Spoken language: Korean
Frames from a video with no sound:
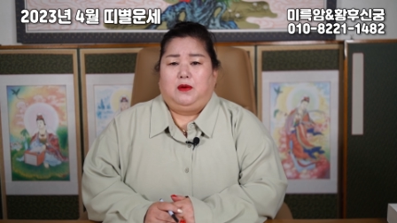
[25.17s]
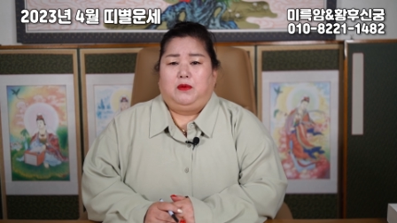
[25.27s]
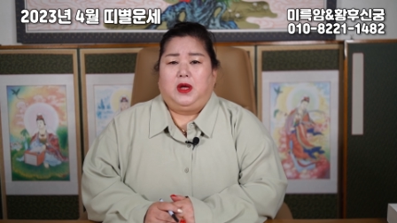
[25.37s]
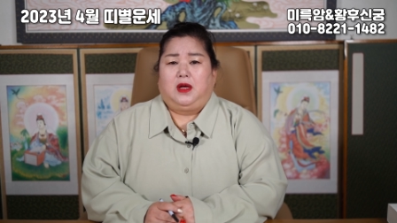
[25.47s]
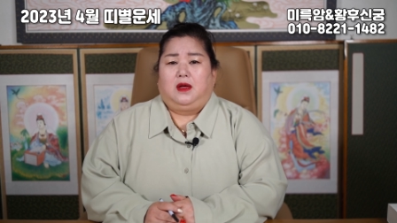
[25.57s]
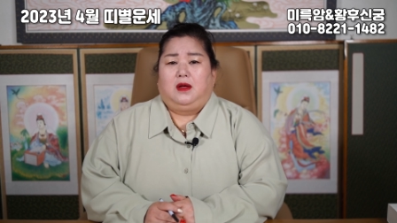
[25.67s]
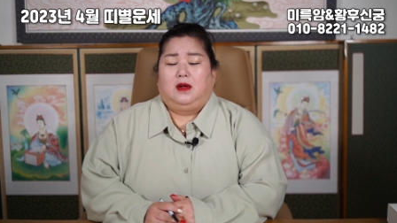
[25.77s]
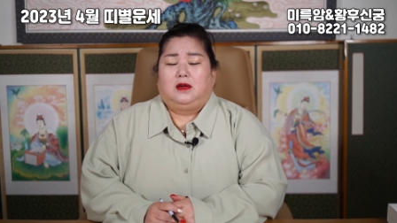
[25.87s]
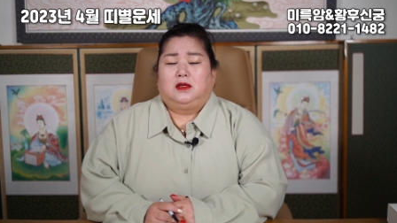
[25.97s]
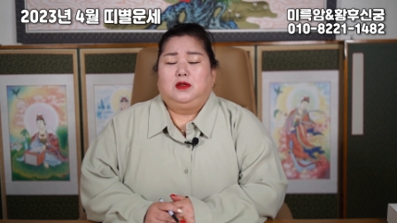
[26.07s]
왜?
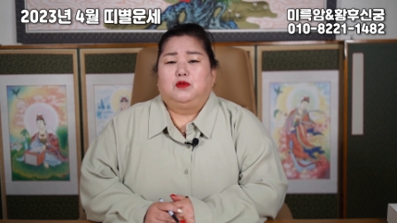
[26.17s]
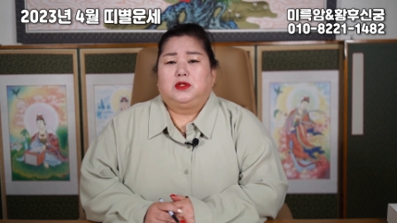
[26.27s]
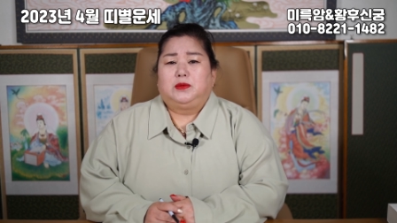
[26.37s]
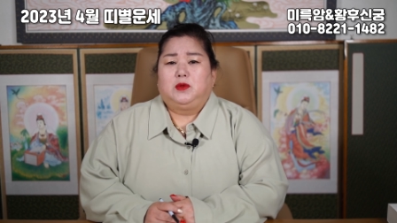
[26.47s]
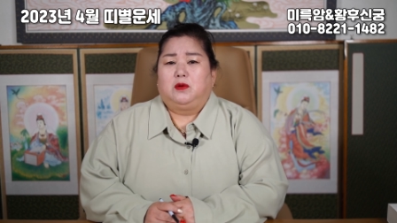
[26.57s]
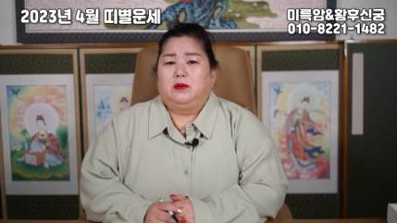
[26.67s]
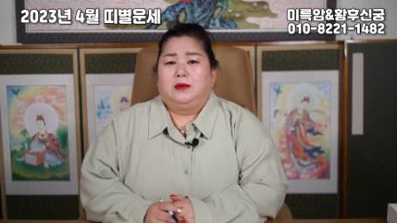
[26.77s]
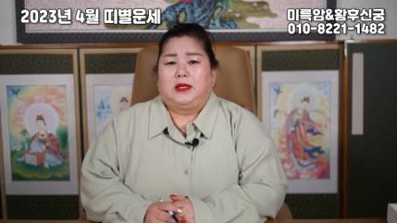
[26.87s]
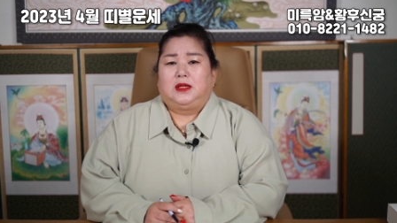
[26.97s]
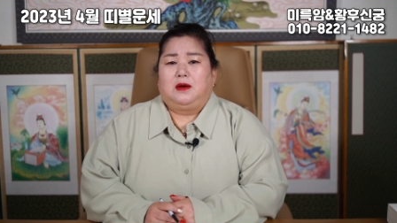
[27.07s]
그 욕심 너무
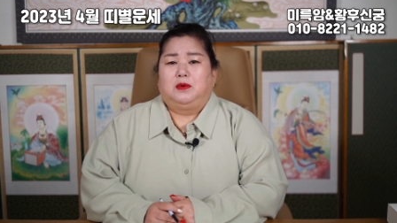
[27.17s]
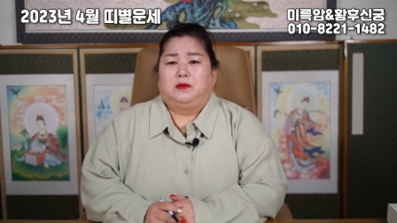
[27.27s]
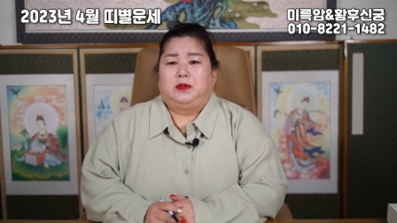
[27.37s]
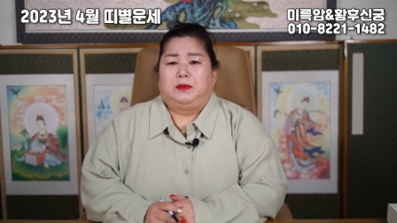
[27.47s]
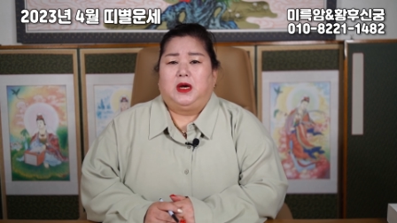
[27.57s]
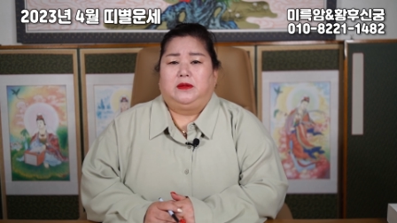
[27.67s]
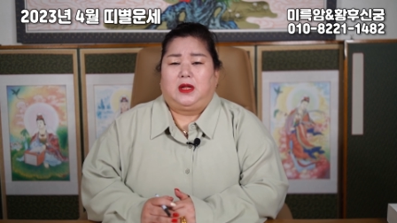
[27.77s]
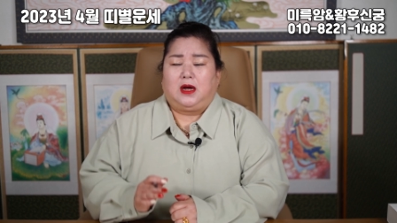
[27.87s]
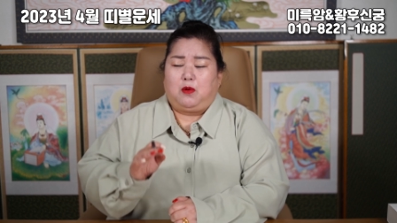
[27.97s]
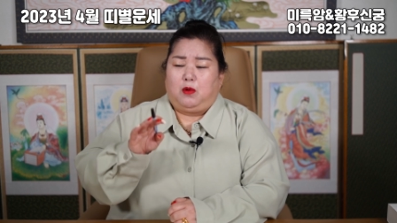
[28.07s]
많다
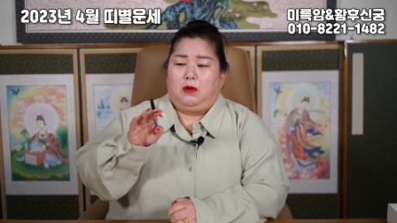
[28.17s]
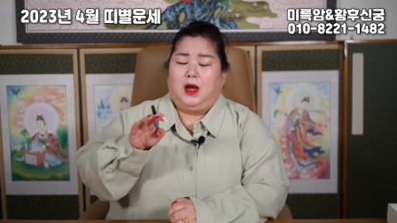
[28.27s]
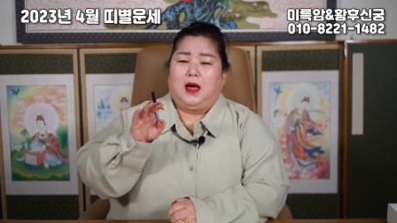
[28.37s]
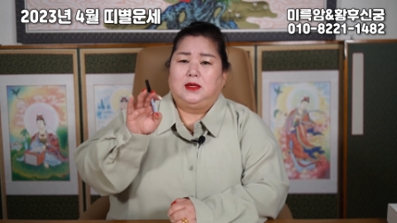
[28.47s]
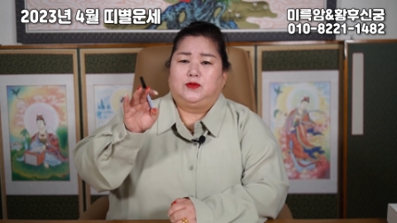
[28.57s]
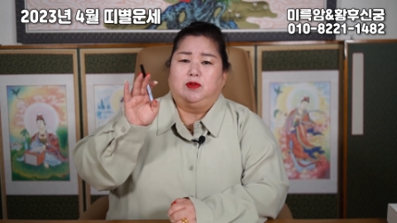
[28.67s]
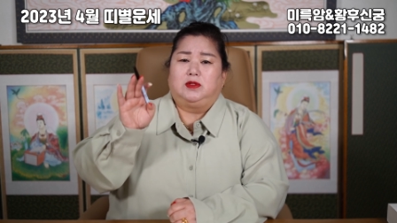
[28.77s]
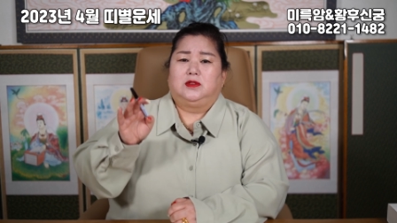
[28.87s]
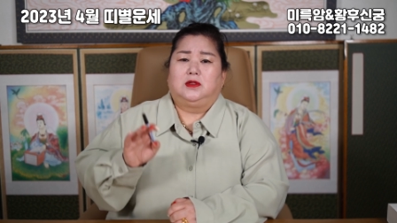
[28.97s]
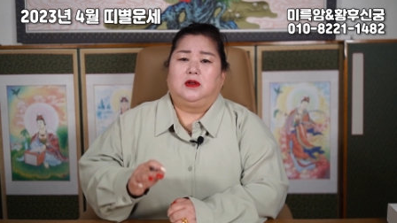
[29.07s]
보면 내가 올라갈 수
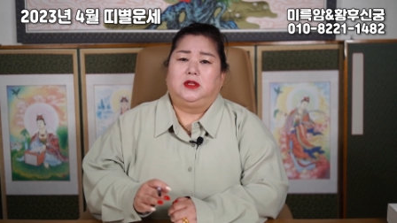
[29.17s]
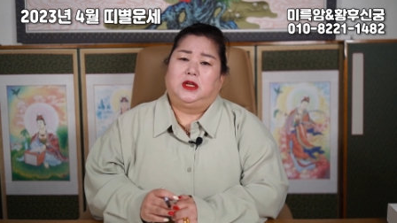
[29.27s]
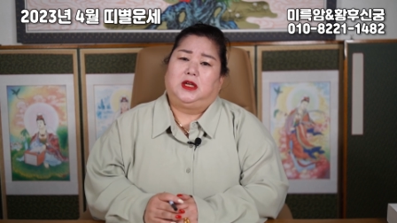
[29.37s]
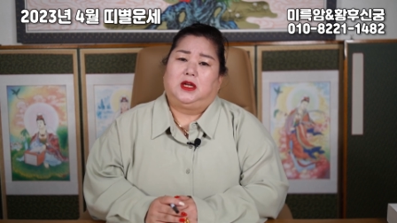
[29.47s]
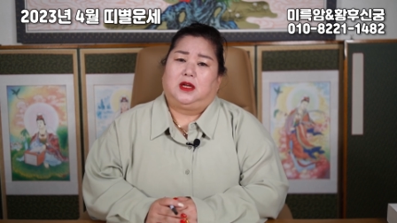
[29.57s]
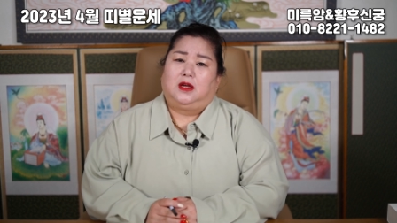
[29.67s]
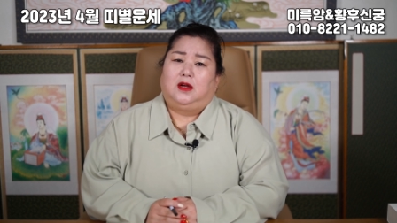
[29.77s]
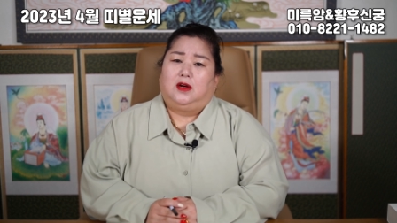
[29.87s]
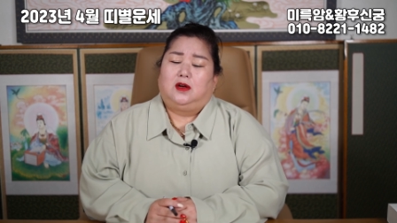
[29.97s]
있는 선이